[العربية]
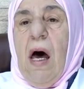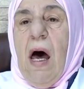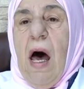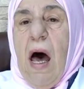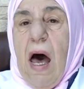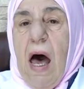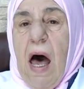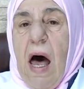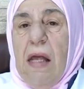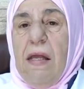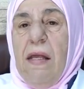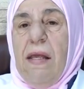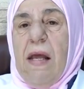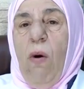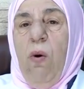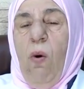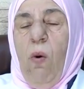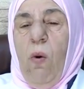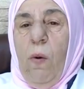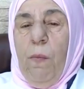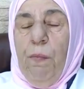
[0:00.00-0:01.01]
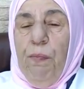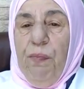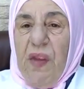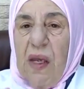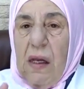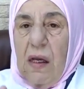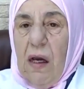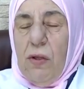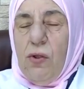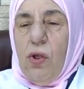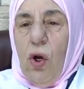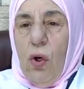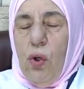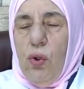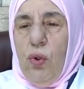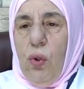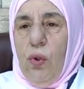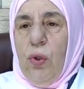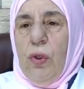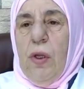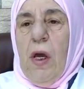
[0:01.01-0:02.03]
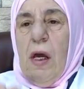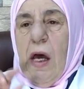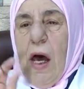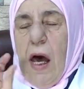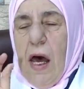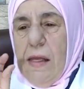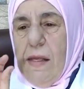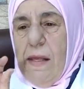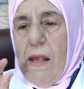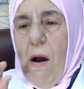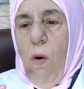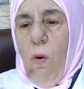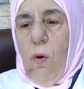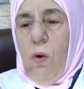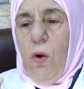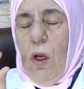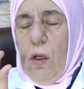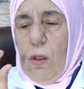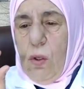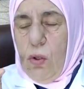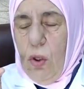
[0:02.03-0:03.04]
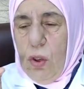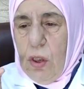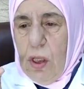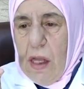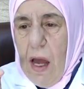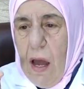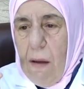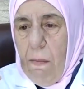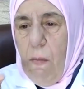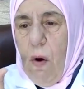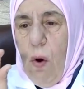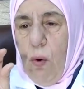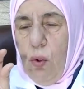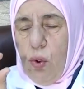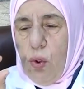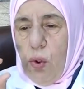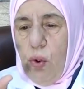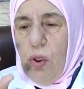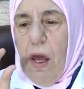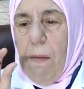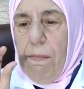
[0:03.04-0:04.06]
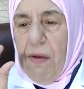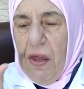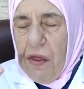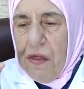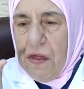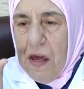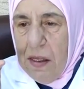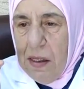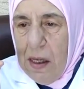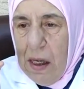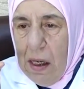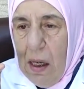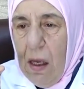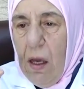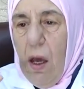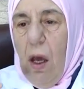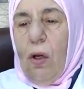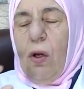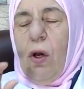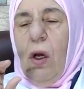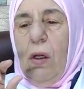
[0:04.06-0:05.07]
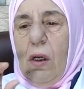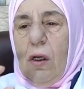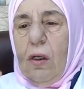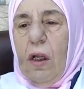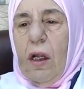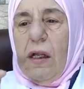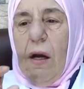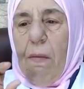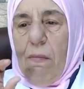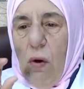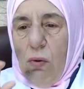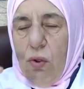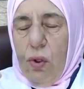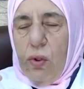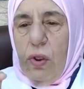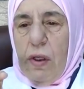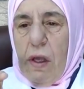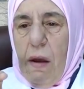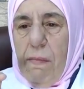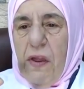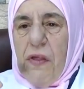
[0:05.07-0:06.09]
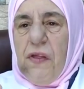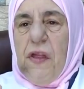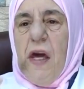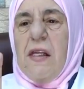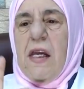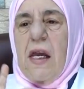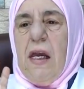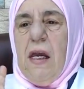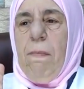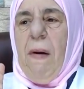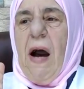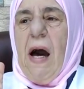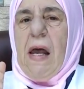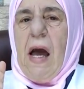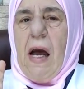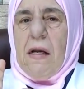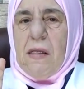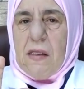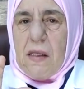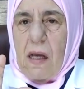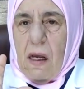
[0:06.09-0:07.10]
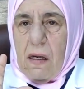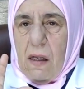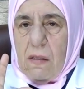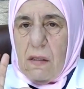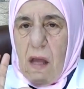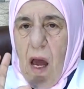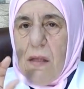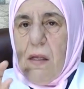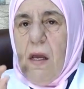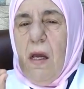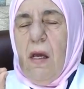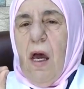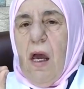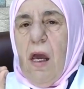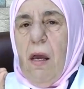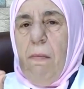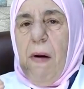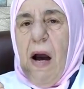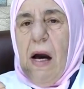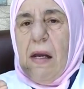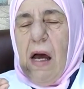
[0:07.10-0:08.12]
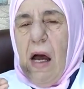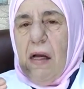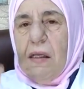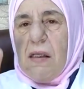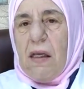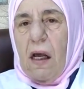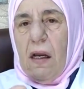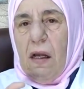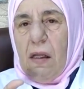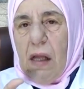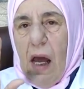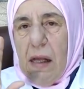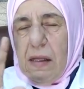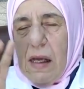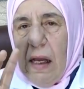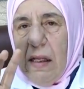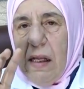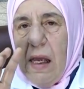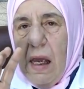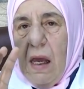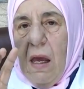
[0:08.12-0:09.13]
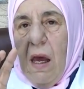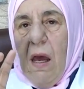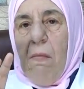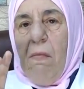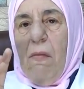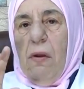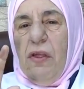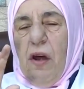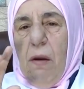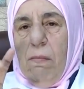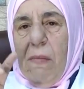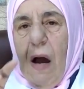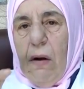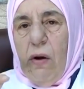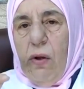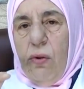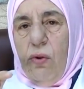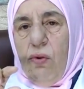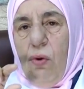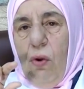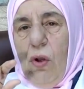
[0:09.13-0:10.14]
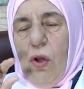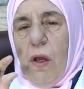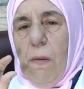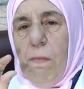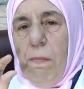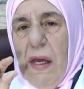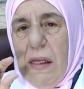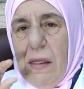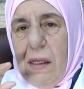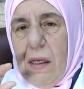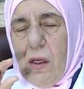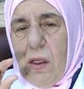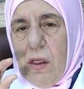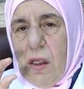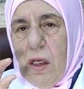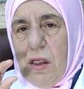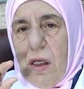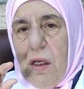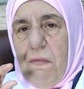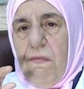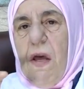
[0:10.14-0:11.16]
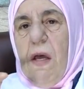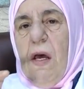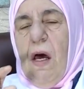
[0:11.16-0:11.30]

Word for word: آه، أنه يعتقدون أنه كل كتلة موجودة بالثدي كل كتلة موجودة بالثدي عبارة عن سرطان عبارة عن سرطان يعني مثل ما قلت لكم من تكتشف